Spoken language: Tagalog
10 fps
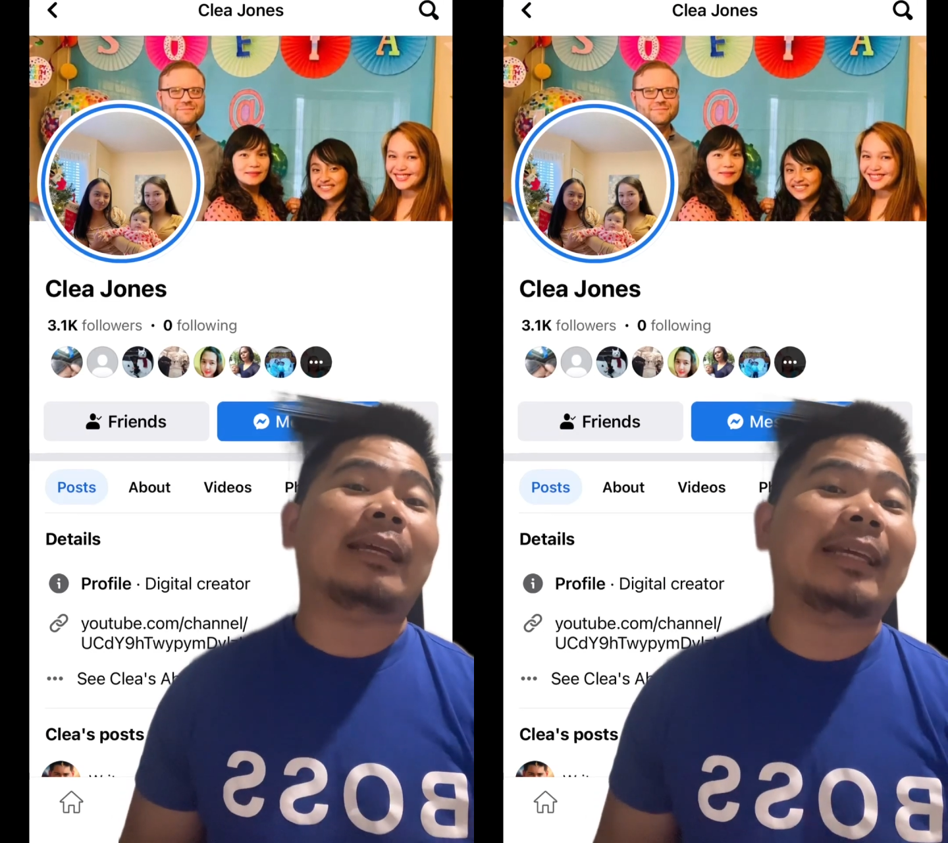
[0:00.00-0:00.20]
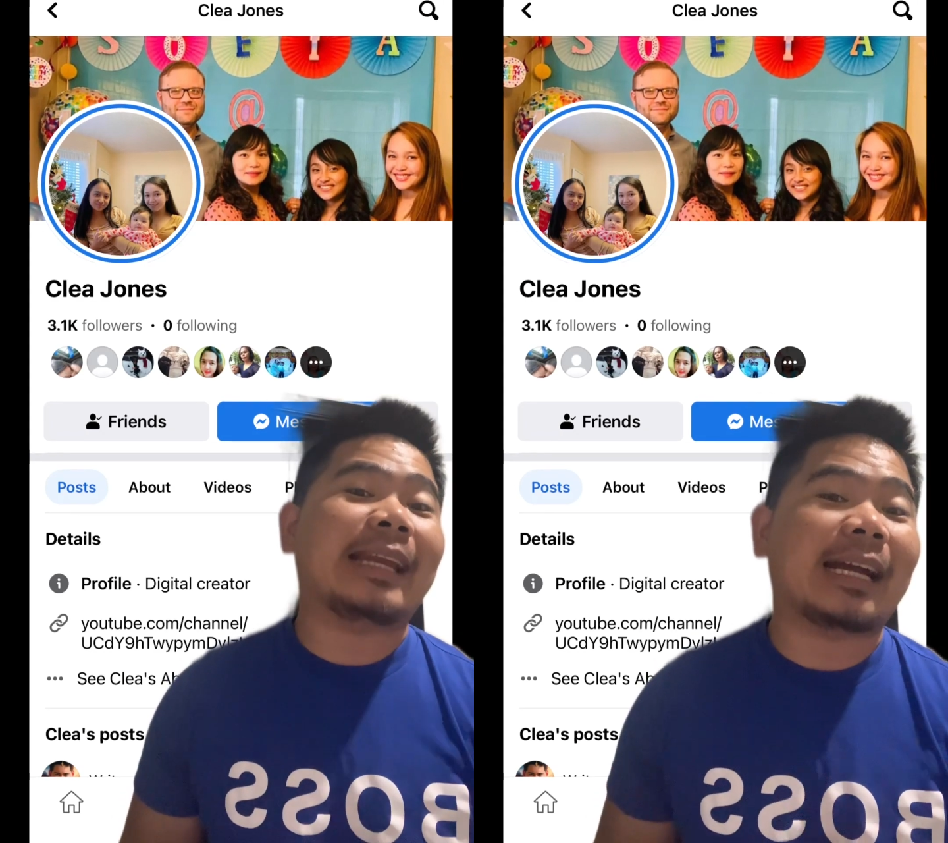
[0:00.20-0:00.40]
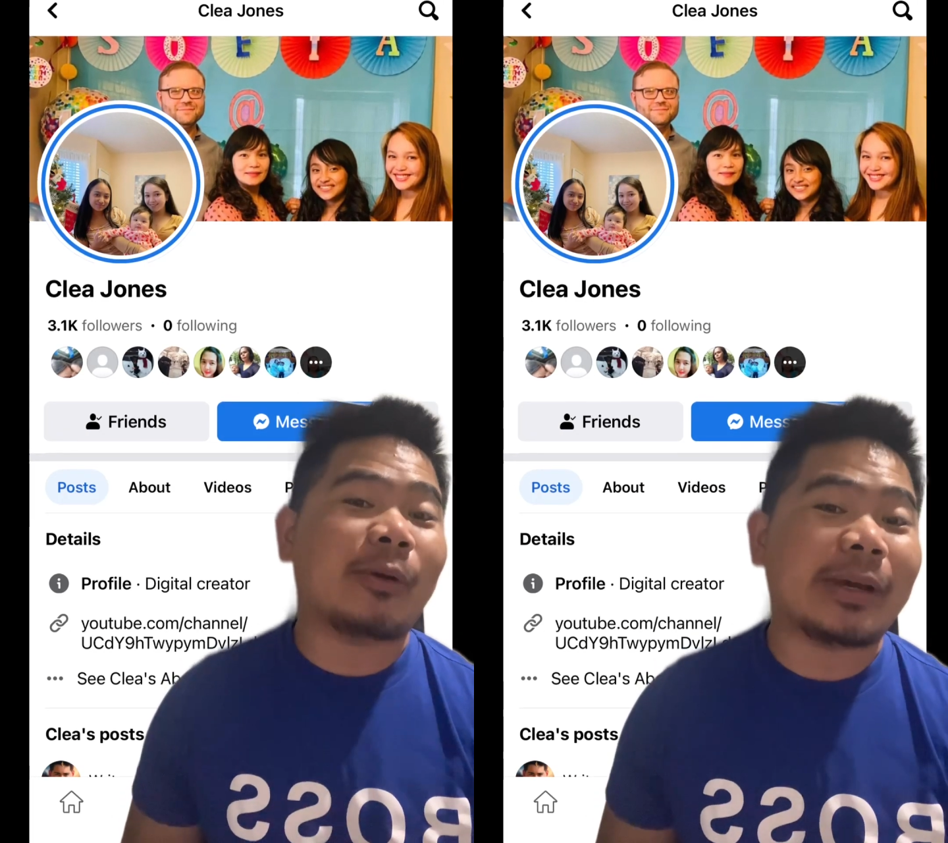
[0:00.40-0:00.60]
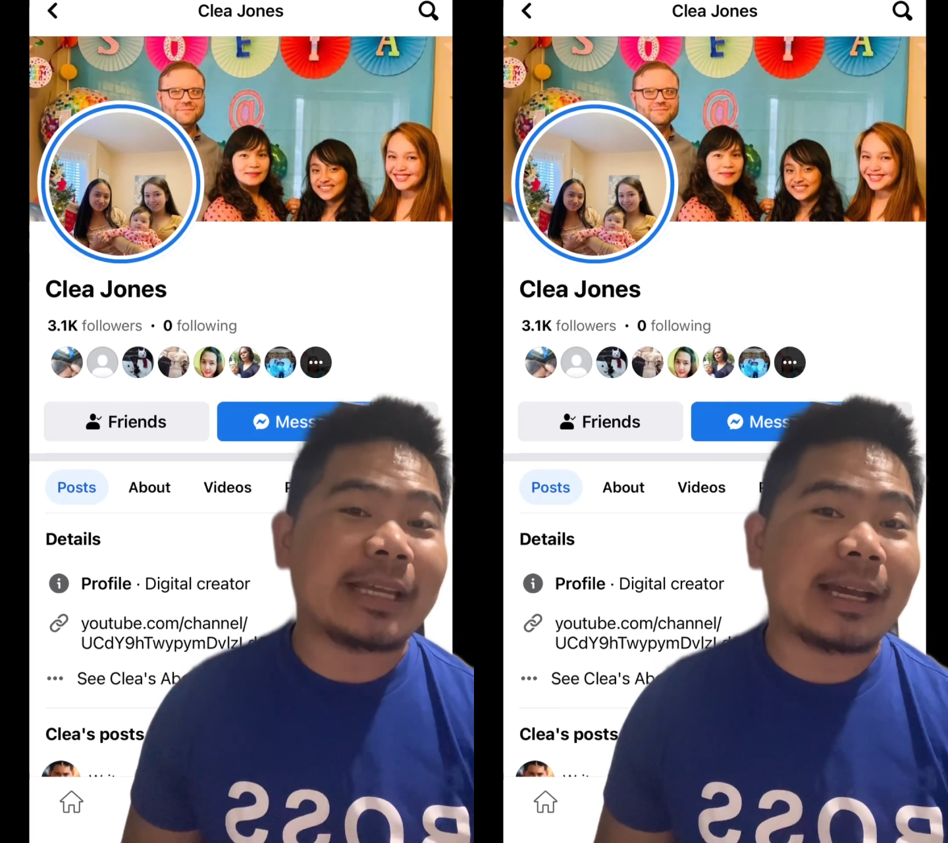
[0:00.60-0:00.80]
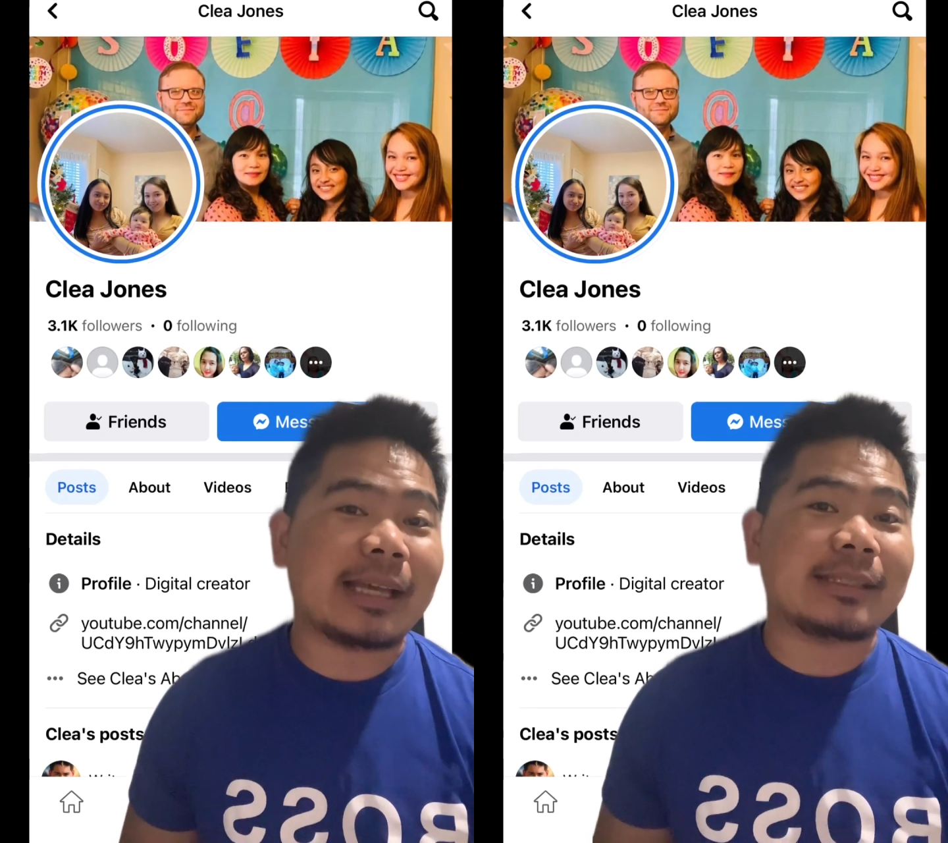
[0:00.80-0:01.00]
ginagawa
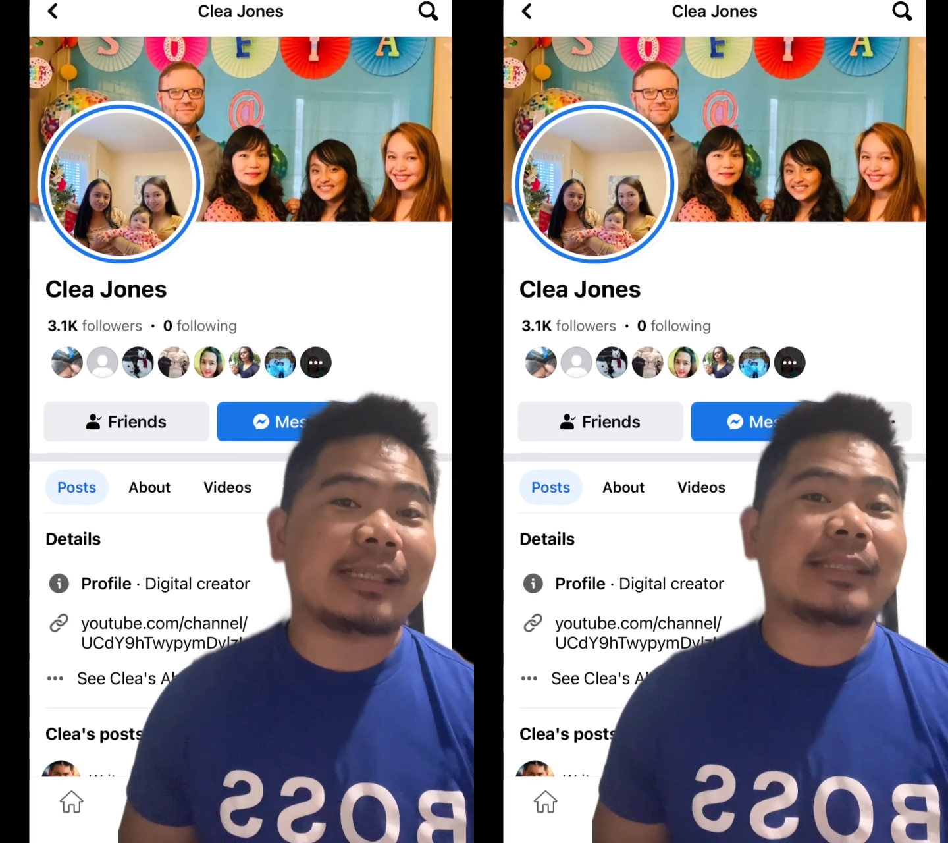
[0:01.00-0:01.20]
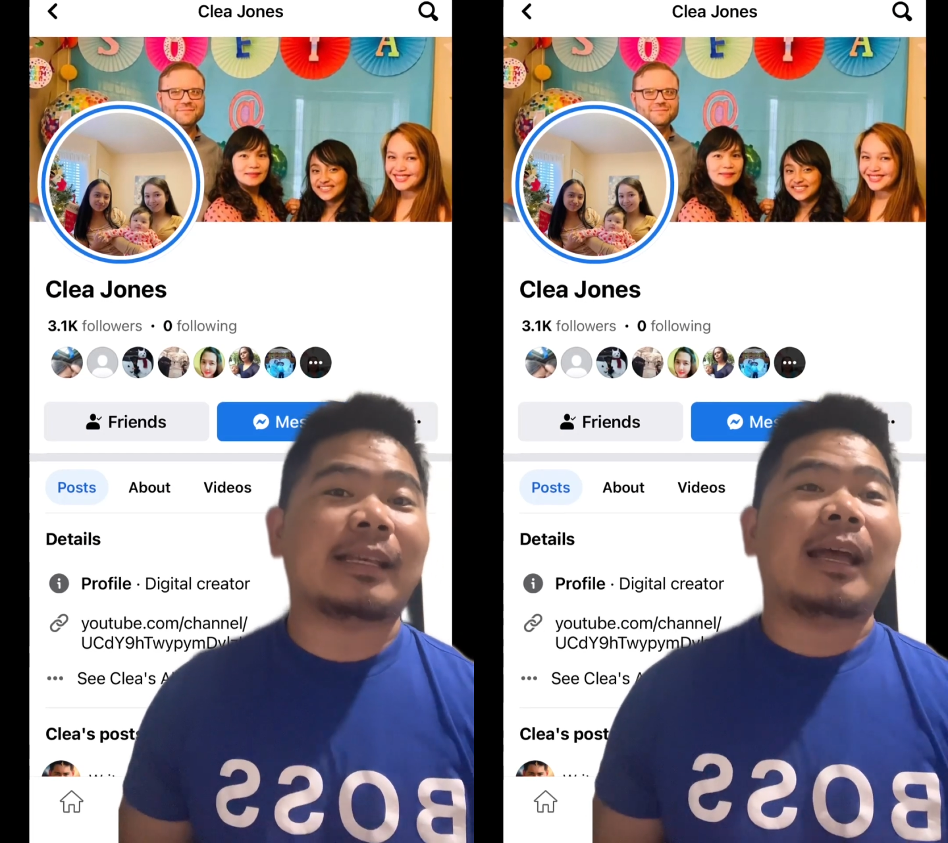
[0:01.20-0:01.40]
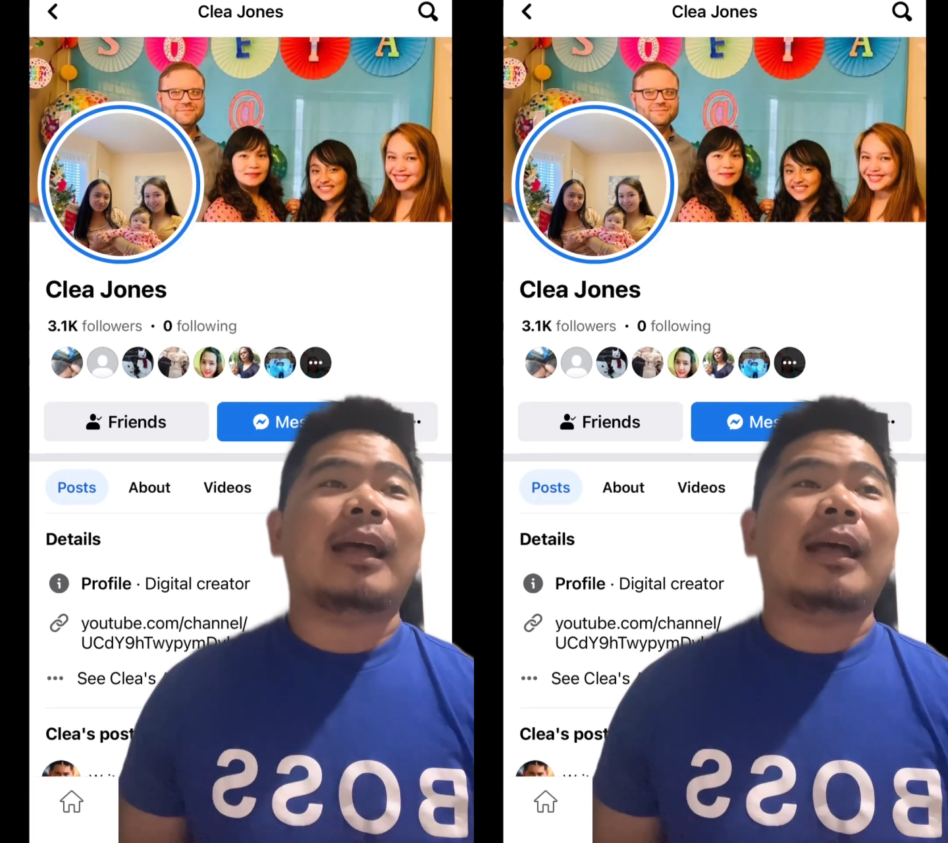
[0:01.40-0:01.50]
niya guys is